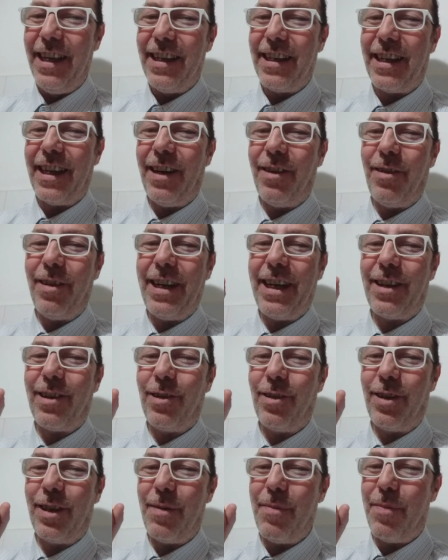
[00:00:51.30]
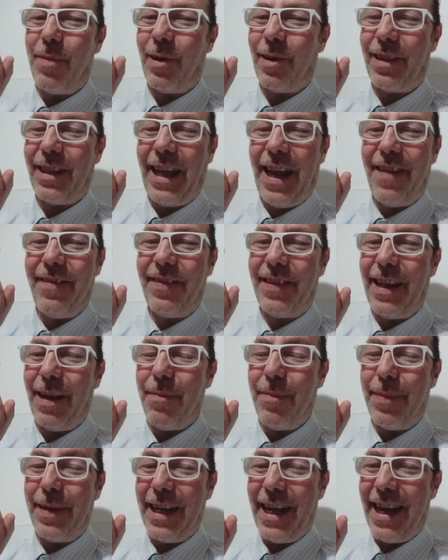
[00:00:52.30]
che non è così importante
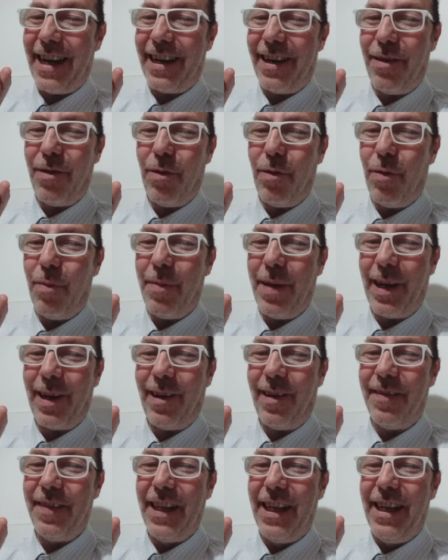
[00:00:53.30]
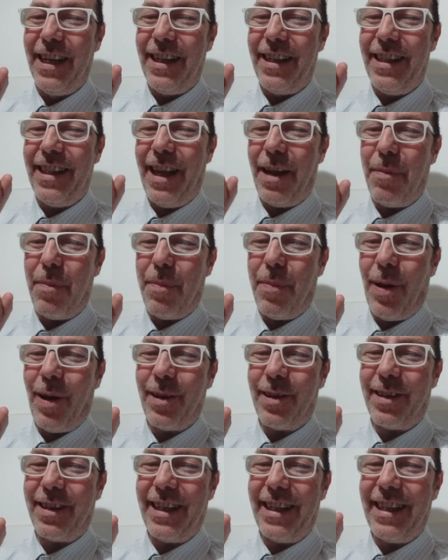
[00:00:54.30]
ampliare il numero dei
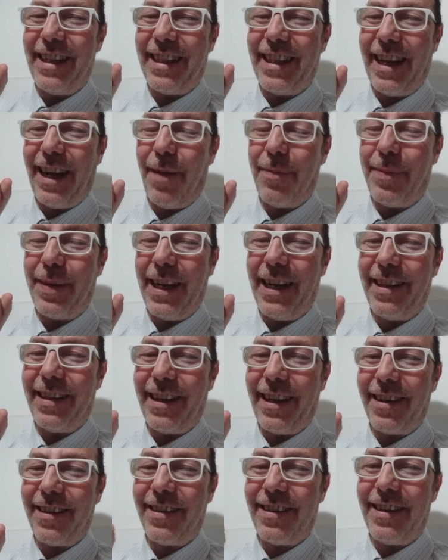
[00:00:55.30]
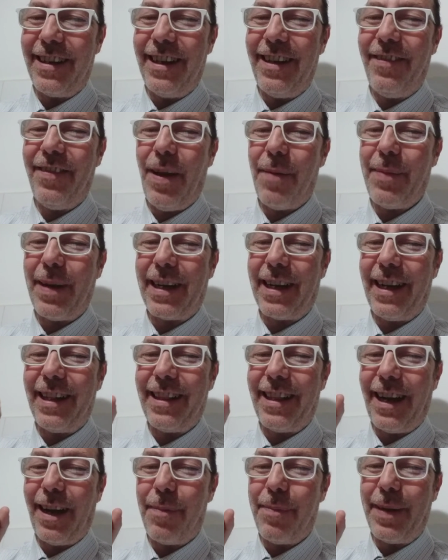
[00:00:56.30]
posti di terapia intensiva perché
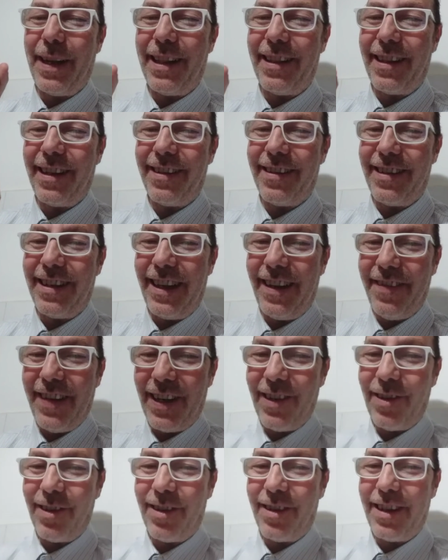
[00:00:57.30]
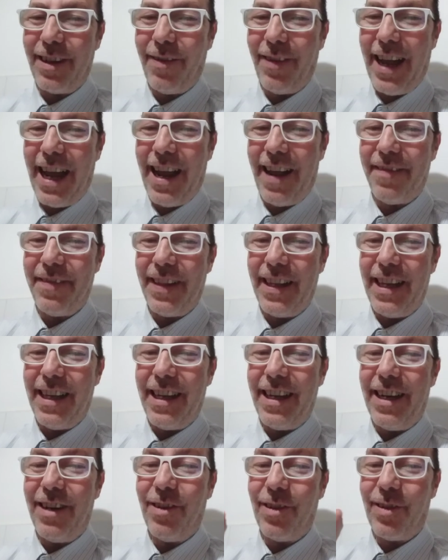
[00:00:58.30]
in terapia intensiva non si va,
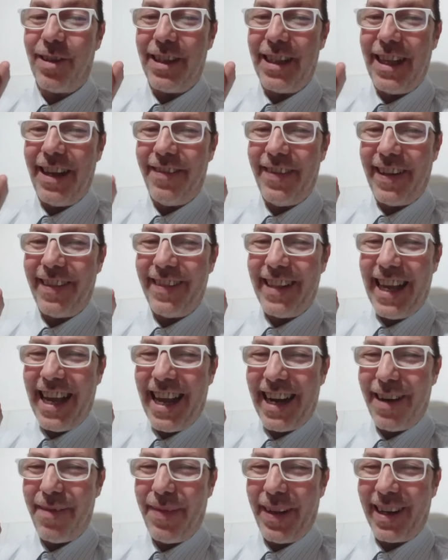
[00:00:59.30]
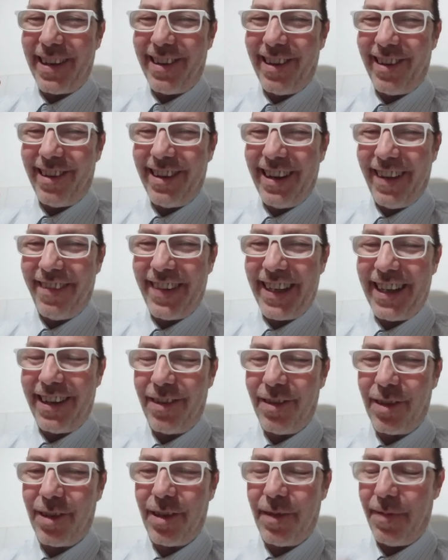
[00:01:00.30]
non si deve andare per
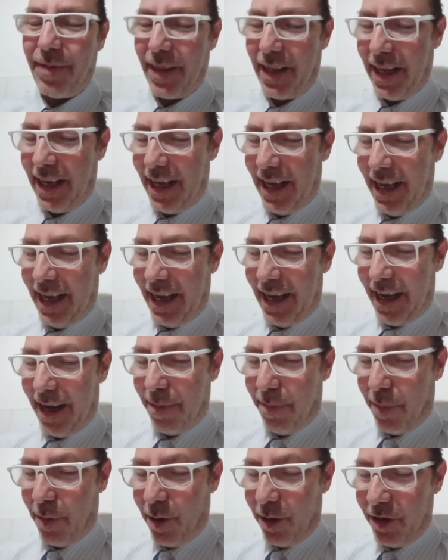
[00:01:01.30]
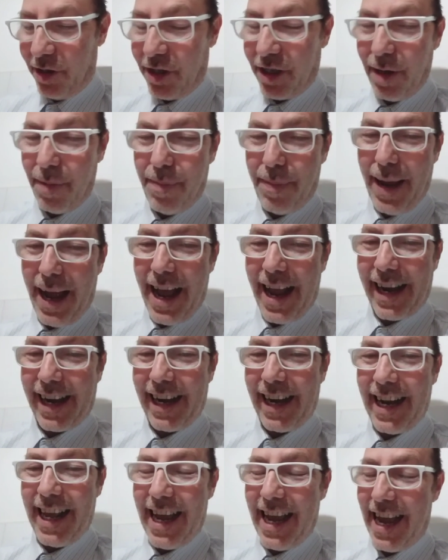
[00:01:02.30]
coronavirus. E poi ci
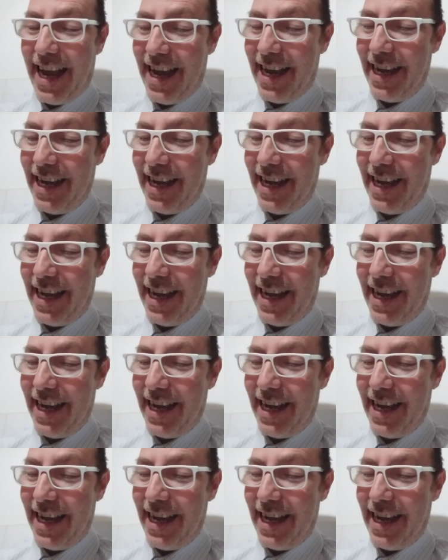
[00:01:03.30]
parla